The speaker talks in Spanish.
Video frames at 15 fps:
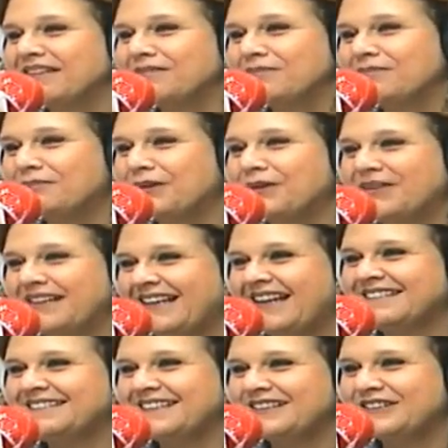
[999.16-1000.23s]
por
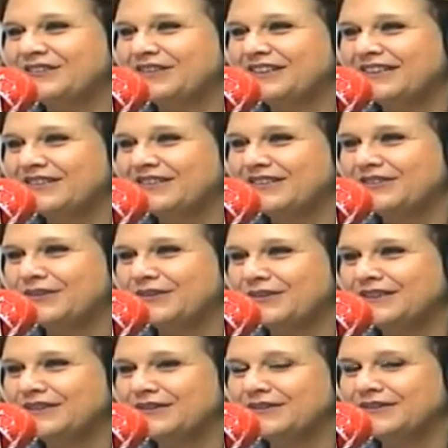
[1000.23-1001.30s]
delante, yo creo, de todo
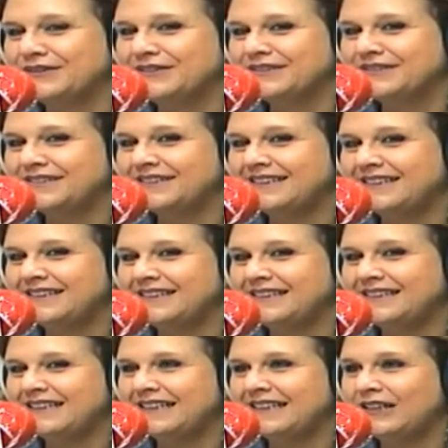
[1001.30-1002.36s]
eso, ¿no?
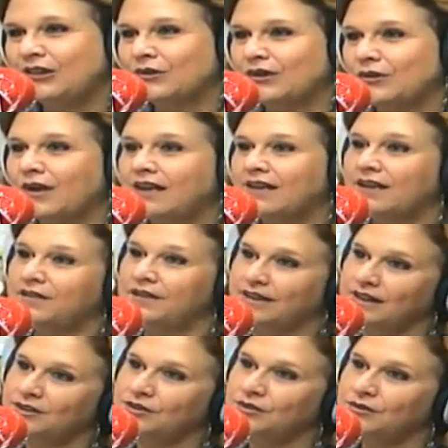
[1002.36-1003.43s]
Y, lo que los
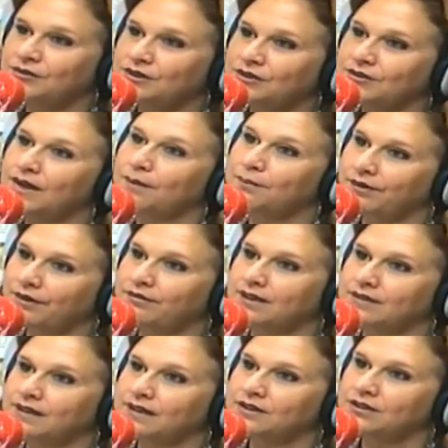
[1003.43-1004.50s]
algecireños y los campos
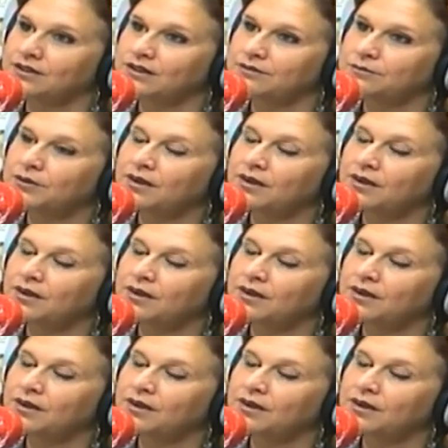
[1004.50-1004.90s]
gibraltareños debemos